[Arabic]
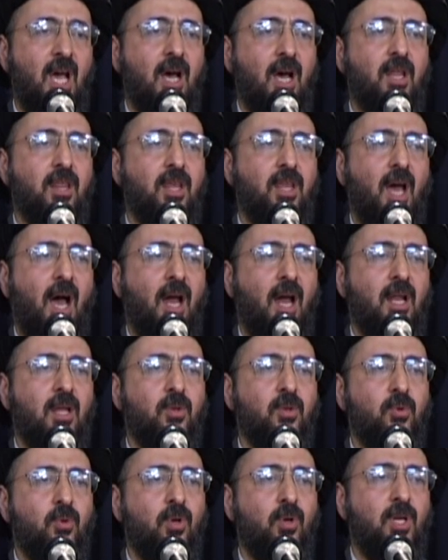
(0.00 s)
يقضي
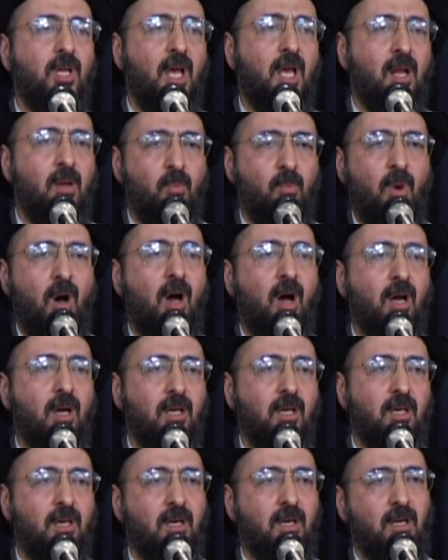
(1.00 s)
على الدنيا
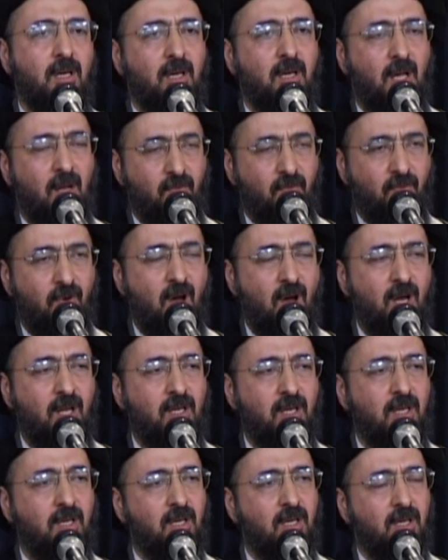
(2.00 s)
الباقيه
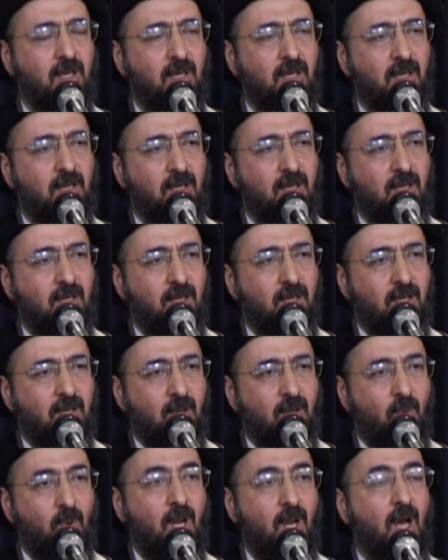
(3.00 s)
الفانيه
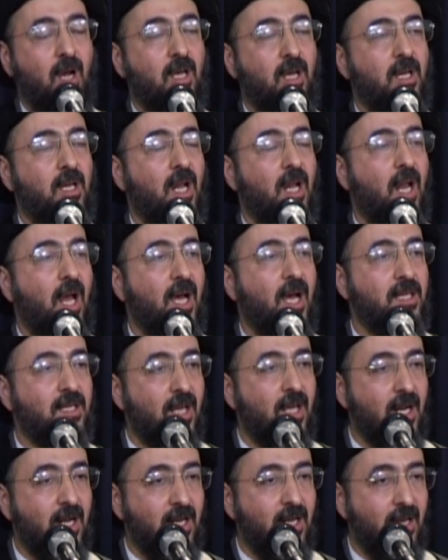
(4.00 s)
ولكن
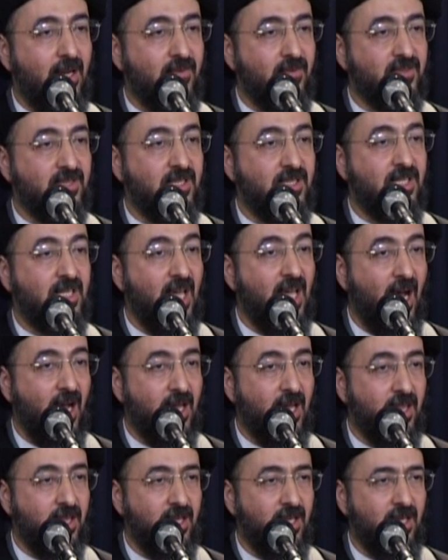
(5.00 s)
الخطر النفسي
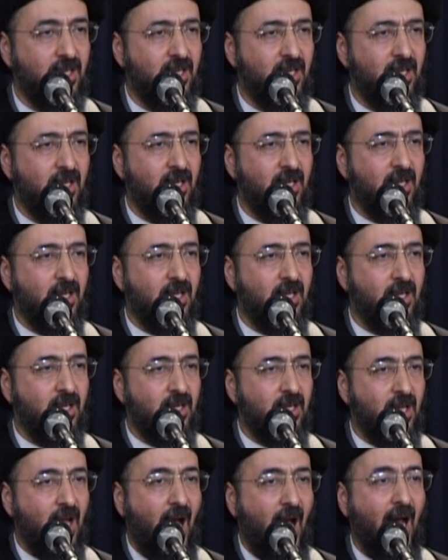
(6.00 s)
يقضي
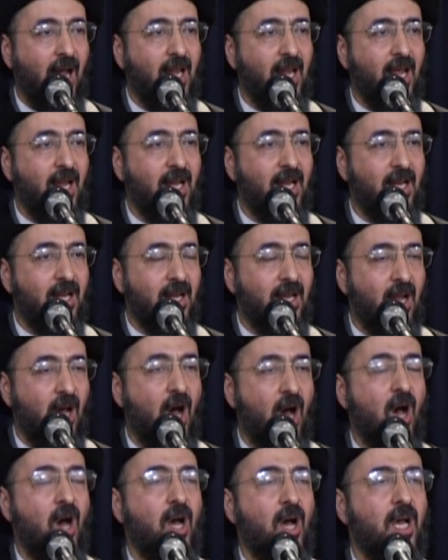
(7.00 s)
على
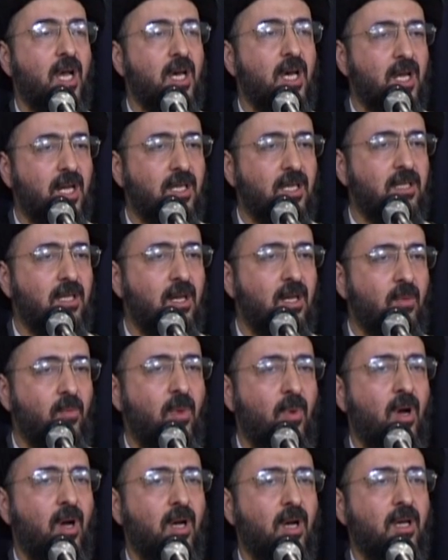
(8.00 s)
الاخره
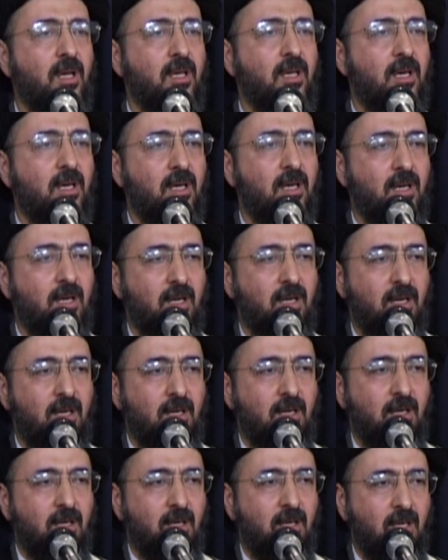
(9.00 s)
الباقيه
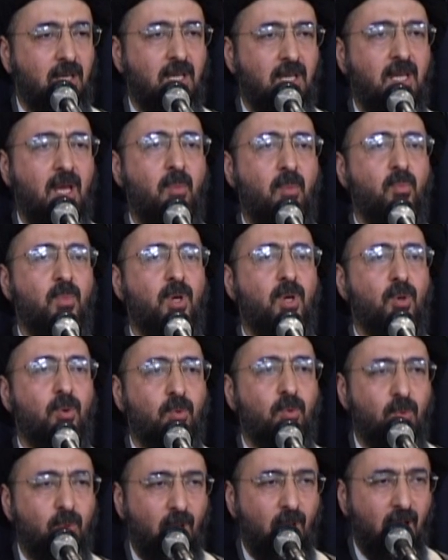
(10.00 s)
يدمر
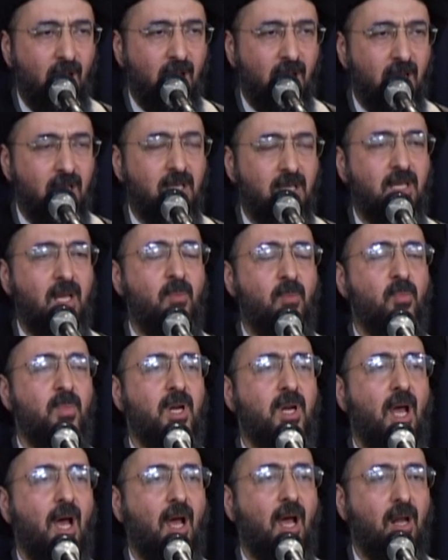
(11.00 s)
روحه
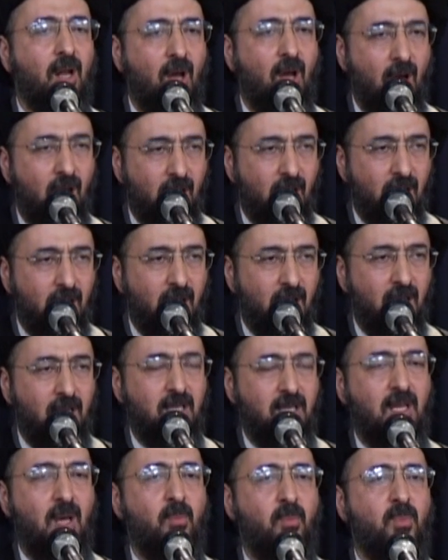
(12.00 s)
يدمر اخلاقه
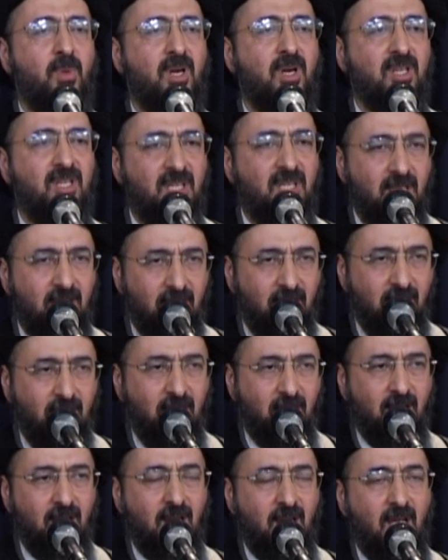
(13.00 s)
يدمر
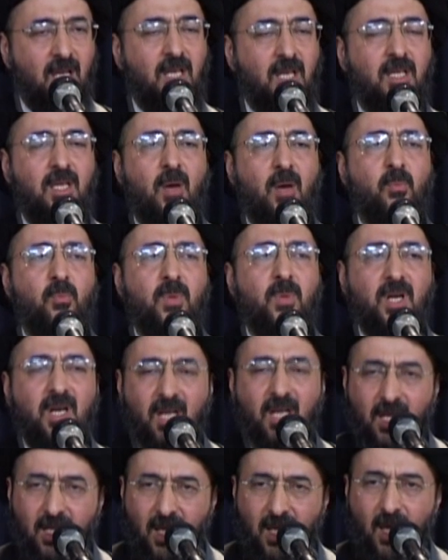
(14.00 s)
دينه
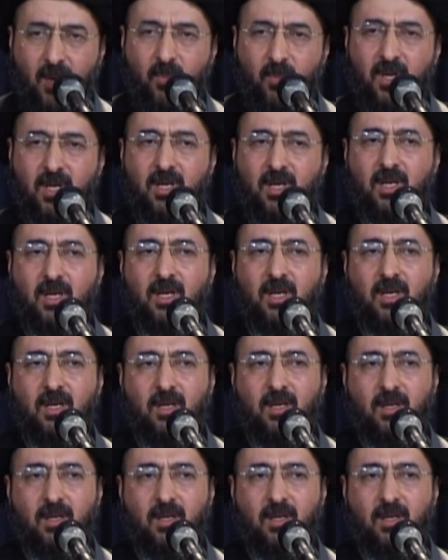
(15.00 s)
يدمر قيمه